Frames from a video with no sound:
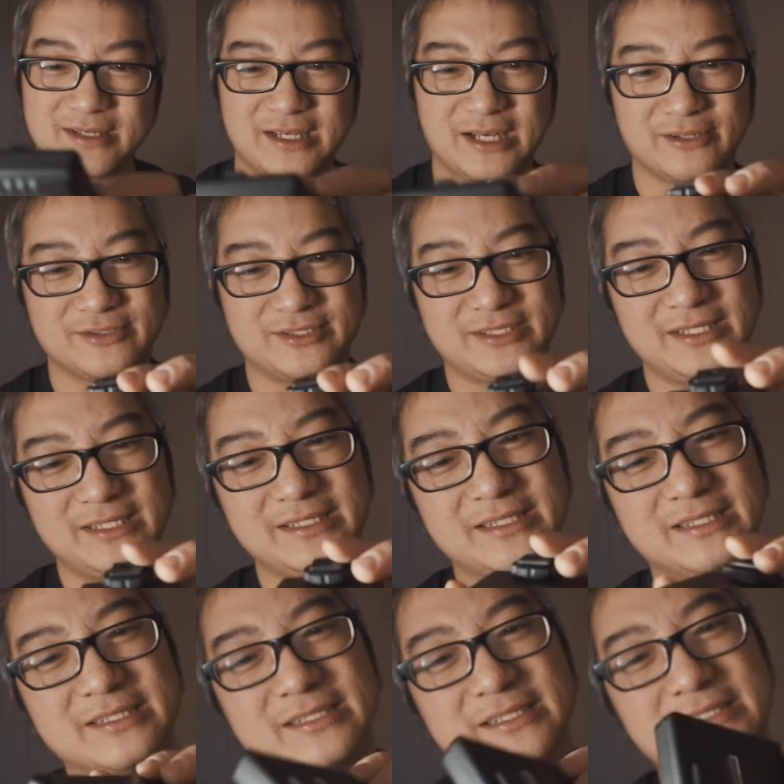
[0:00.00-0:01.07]
然后这一
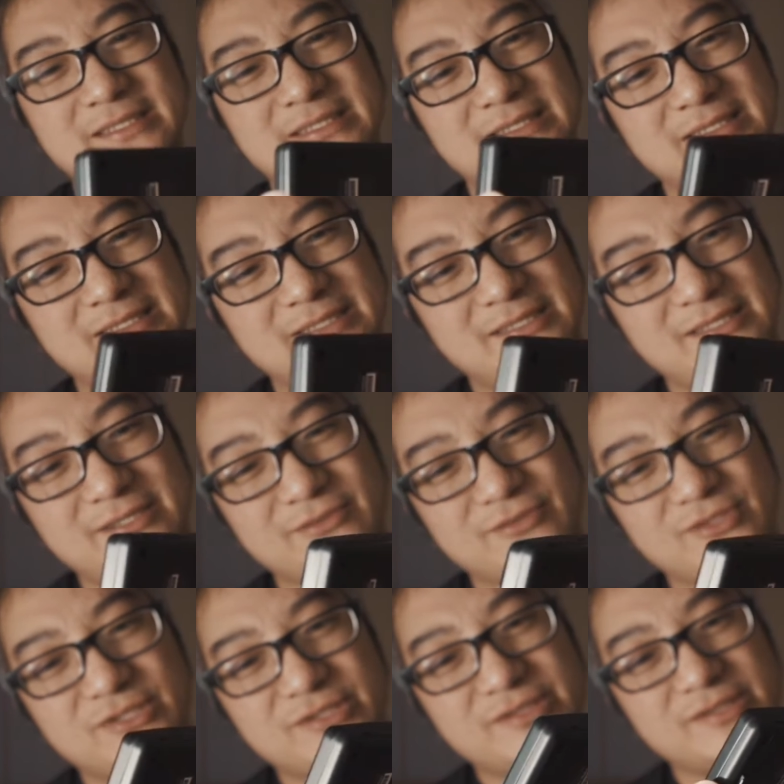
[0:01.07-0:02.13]
个就
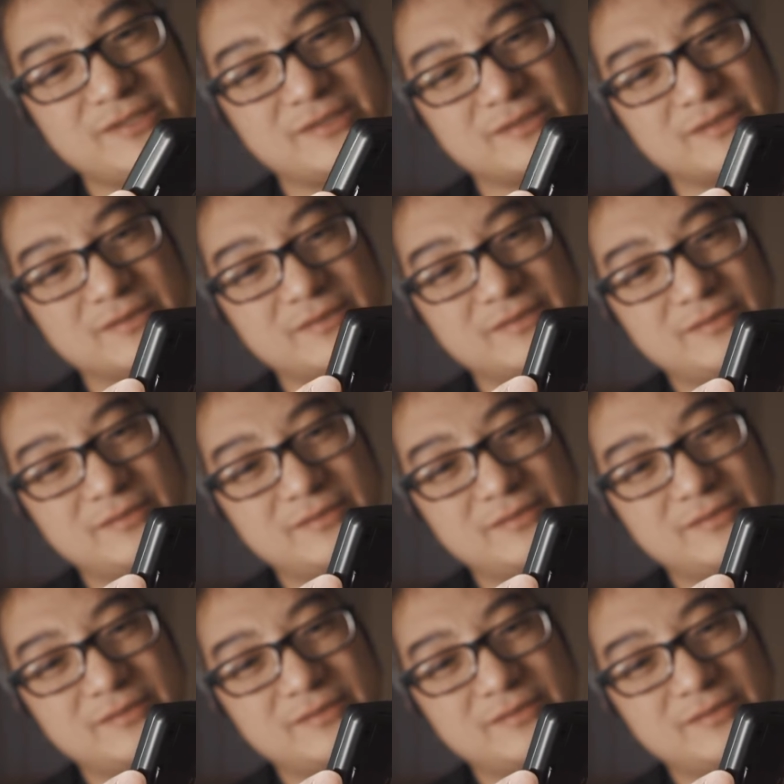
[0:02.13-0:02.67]
是